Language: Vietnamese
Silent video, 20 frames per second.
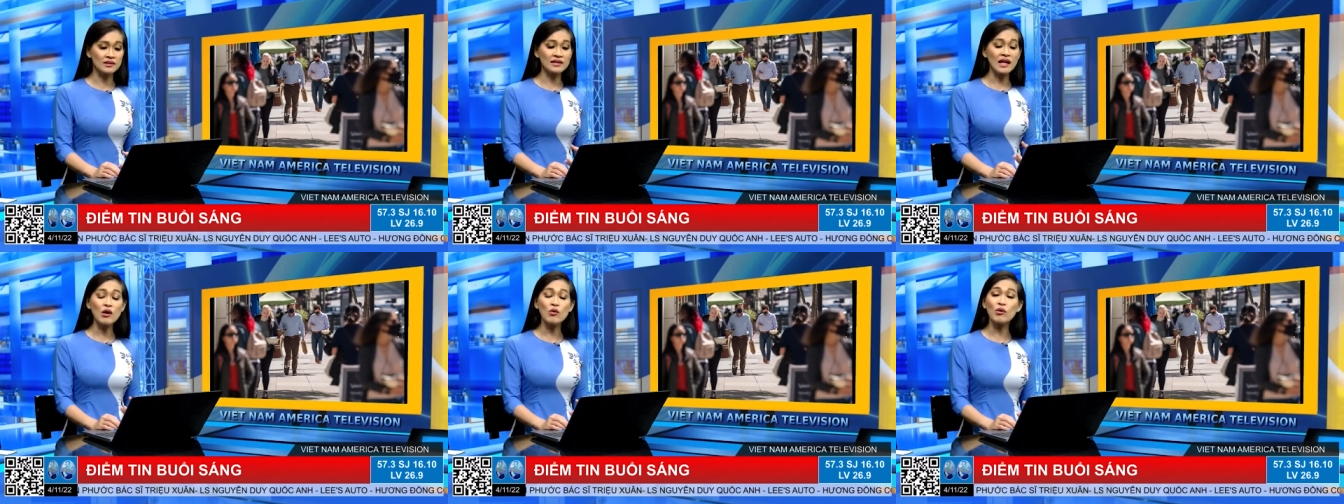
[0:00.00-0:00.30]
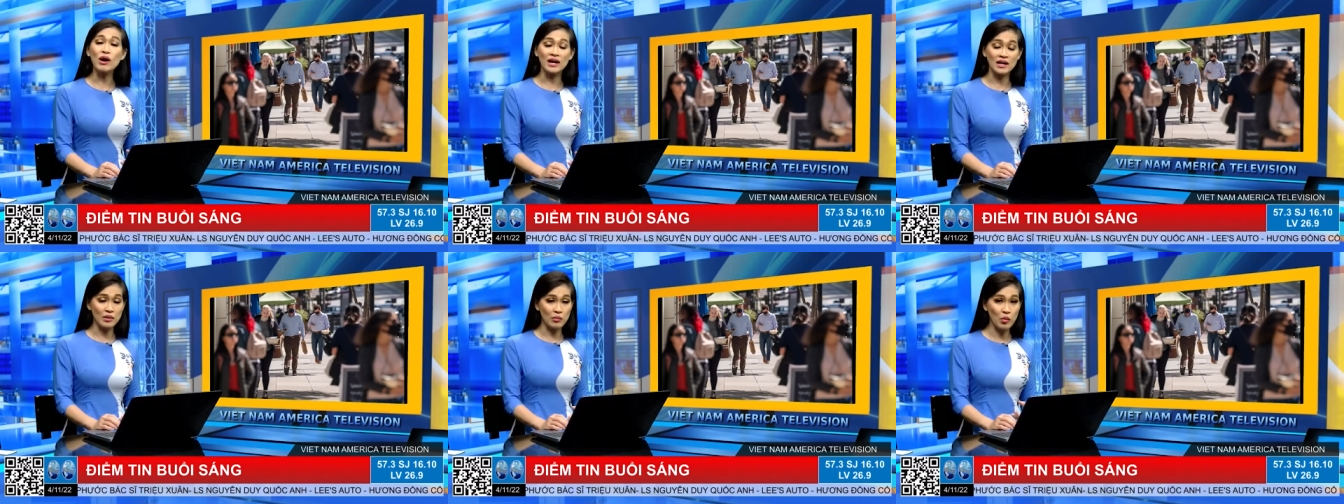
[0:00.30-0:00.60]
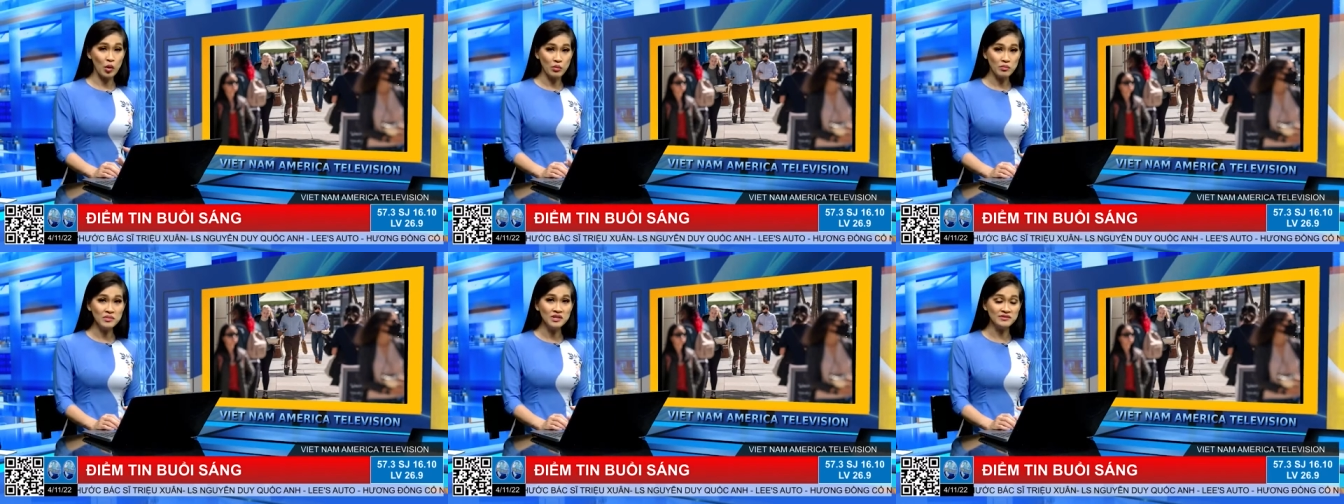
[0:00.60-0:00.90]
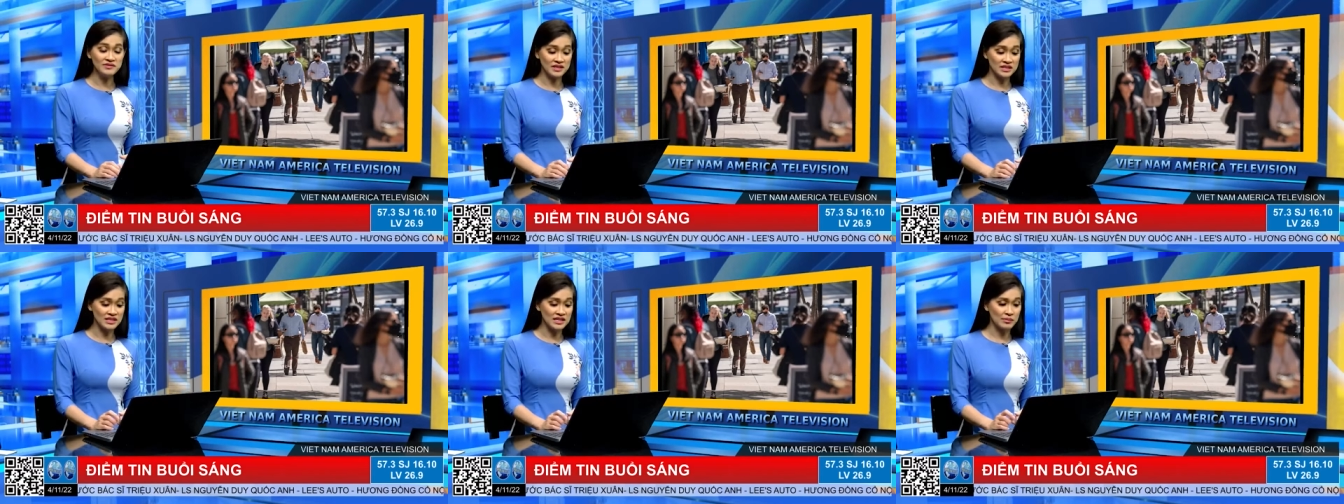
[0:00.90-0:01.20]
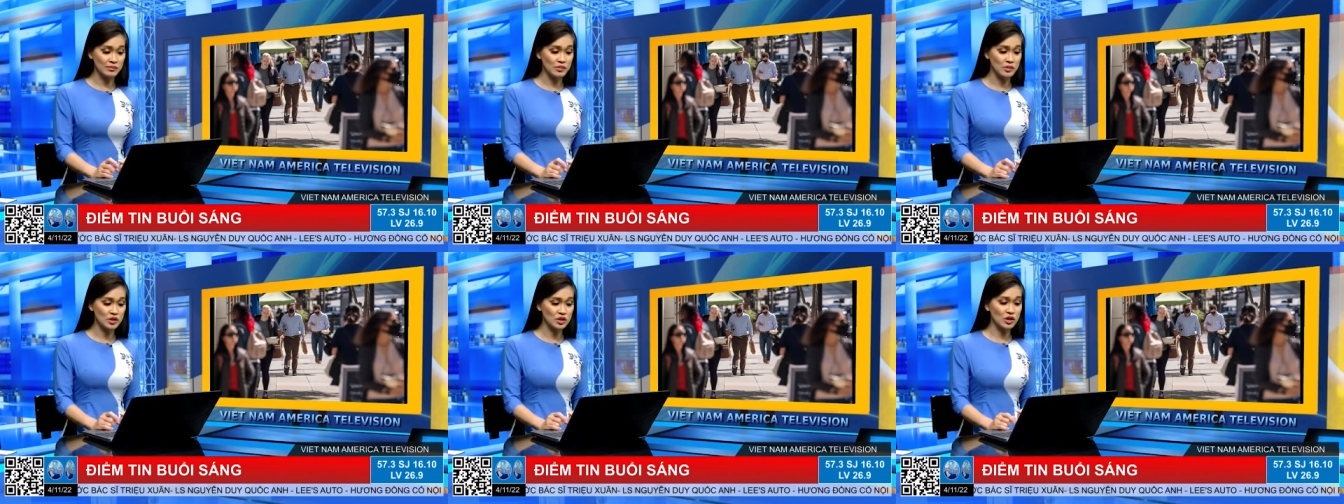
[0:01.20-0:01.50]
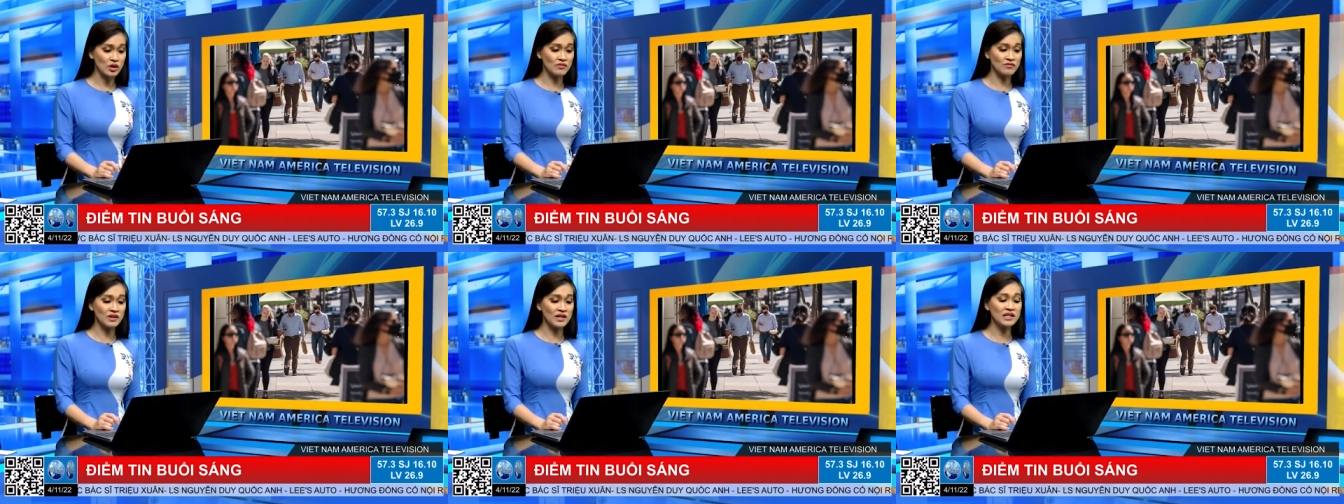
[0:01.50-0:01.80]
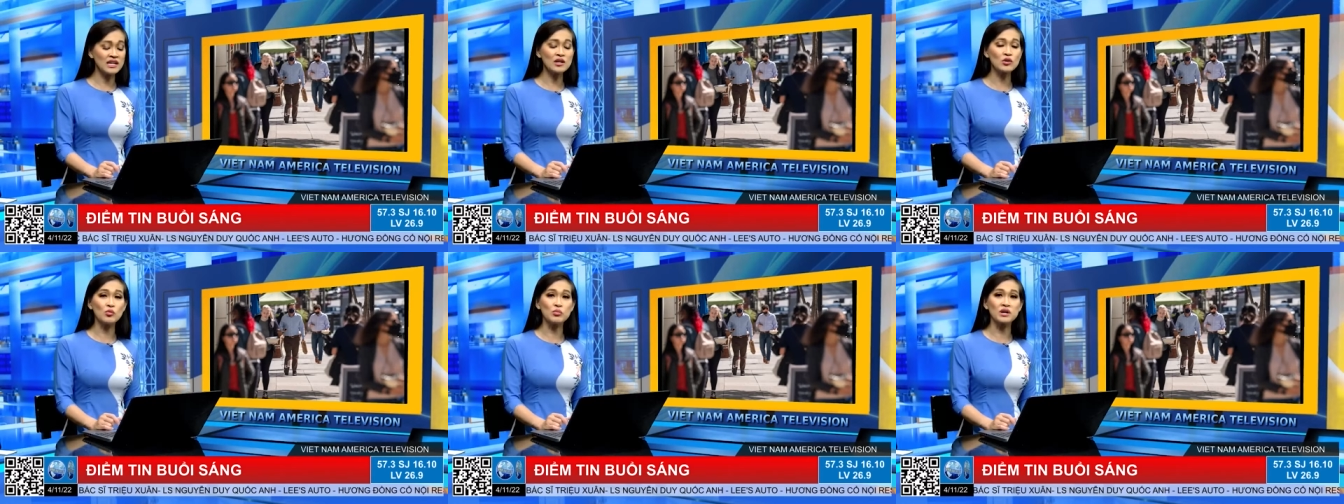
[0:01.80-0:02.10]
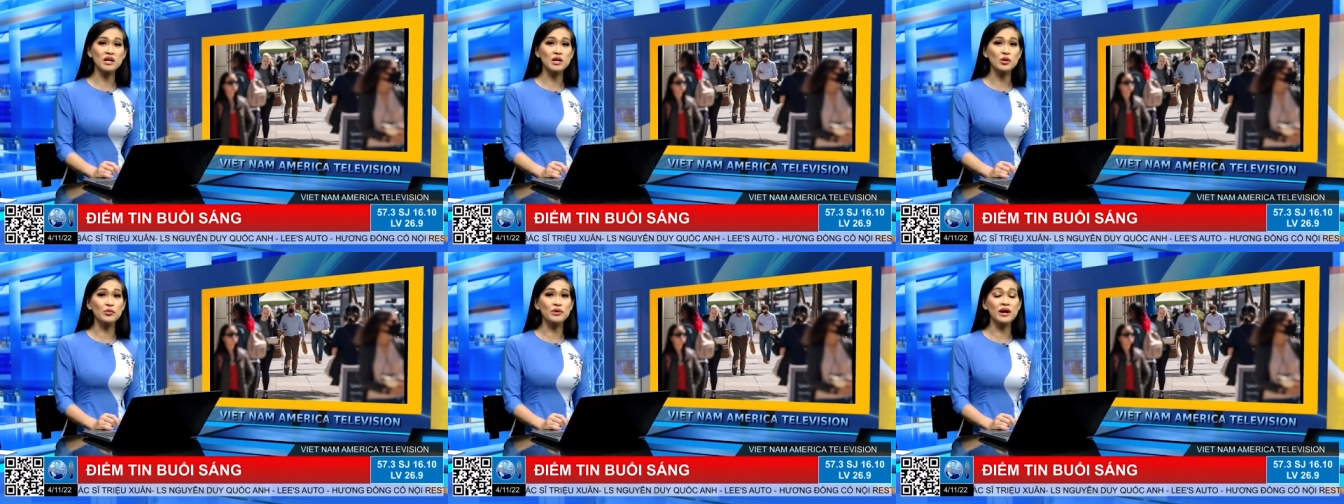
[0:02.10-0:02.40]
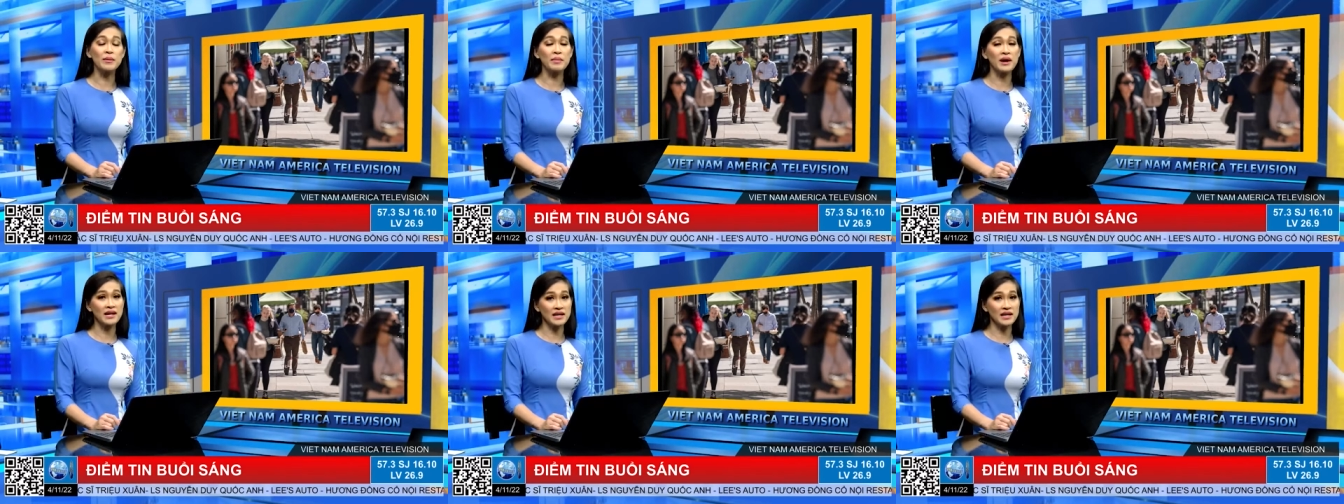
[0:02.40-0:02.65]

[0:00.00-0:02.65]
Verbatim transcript: tăng khoảng là 40% so với cái cùng kỳ của năm